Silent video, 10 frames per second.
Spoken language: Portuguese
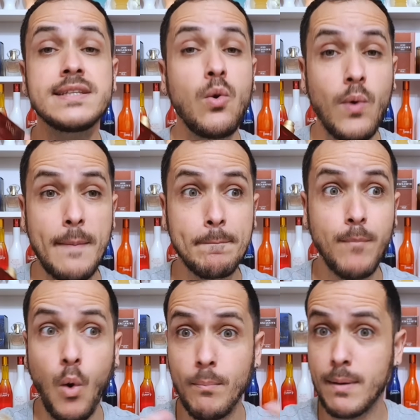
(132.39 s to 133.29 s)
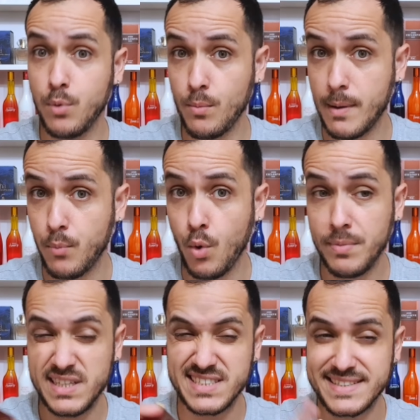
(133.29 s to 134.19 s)
Não é bomba, bomba,
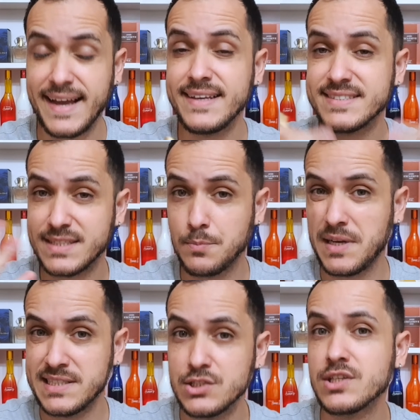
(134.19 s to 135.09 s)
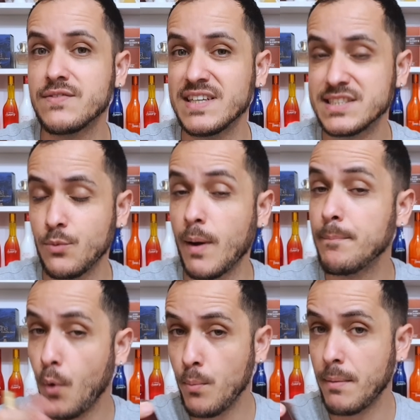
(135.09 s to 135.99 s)
bomba. Ele sai assim, parecendo que vai ser uma
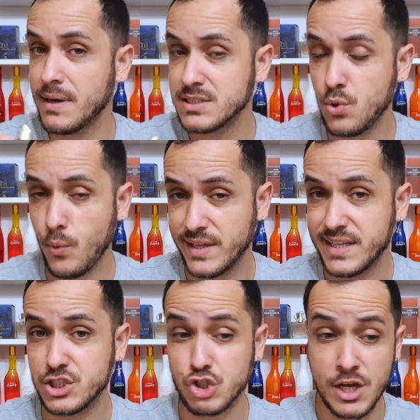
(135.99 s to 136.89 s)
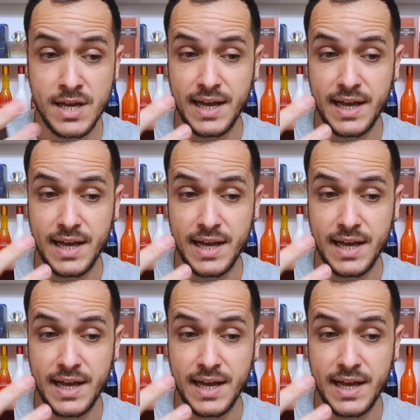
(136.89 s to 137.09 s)
bomba, mas não é, tá, gente?